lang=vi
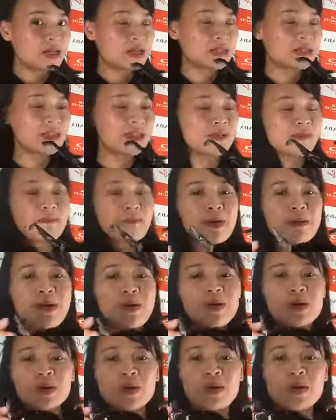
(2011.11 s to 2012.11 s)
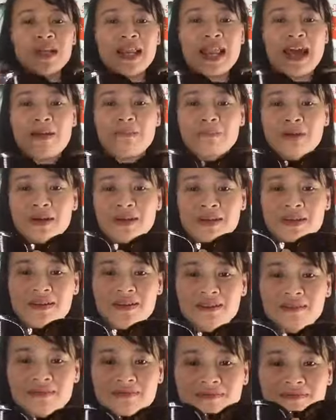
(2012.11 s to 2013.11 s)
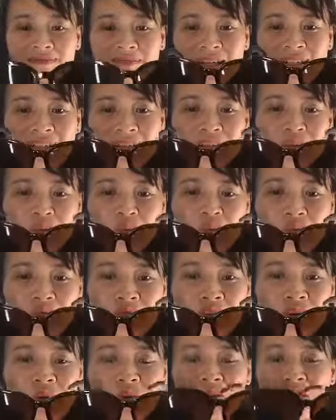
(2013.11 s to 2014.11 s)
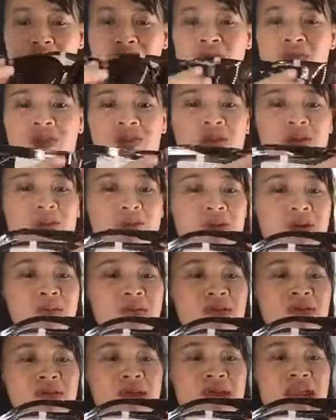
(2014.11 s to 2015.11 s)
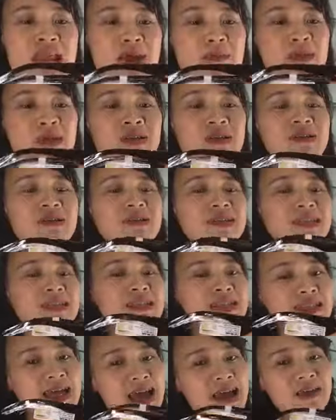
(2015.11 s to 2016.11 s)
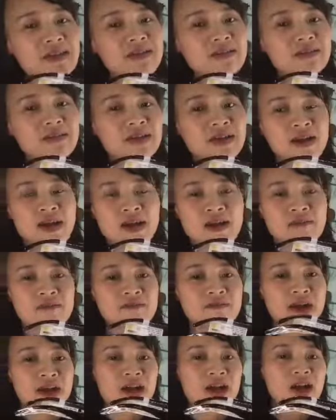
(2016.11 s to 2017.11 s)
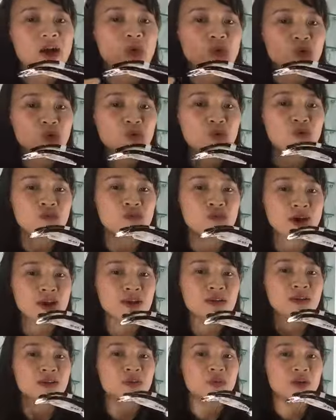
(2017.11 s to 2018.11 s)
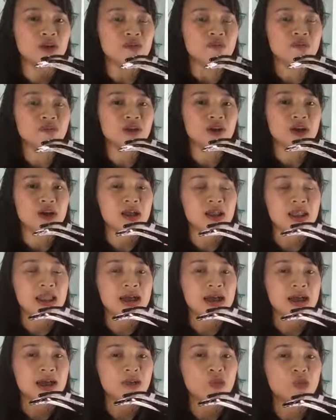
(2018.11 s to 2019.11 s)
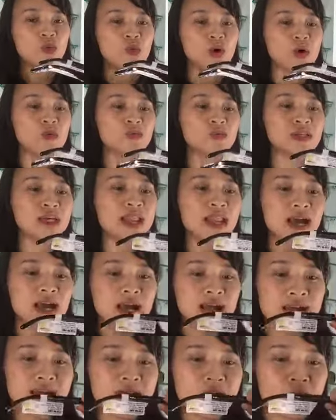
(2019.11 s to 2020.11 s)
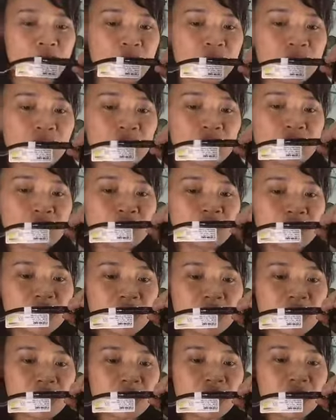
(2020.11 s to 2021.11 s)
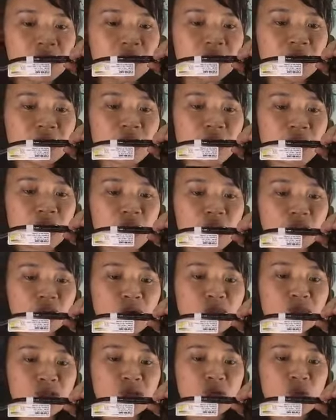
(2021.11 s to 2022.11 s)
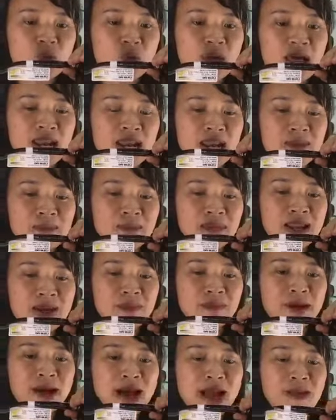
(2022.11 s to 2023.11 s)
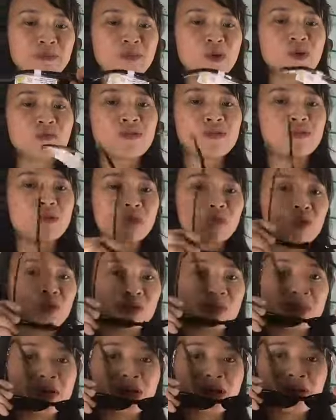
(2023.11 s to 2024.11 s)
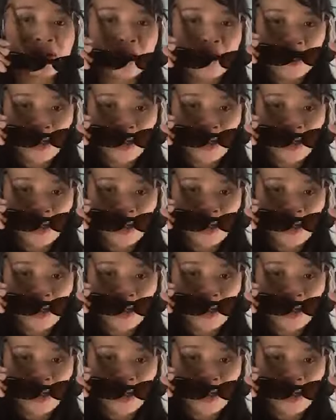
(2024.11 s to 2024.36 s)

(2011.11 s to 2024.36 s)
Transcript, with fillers: thì các bạn hoàn toàn có thể làm mới được. Đấy là điều tuyệt vời của nó. Chiếc Burberry làm bằng nhựa si tát và cấu phần của cái việc là thủ công rất là cao. Chiếc kính này có thông số là năm mươi lăm, hai mươi mốt và một trăm bốn mươi.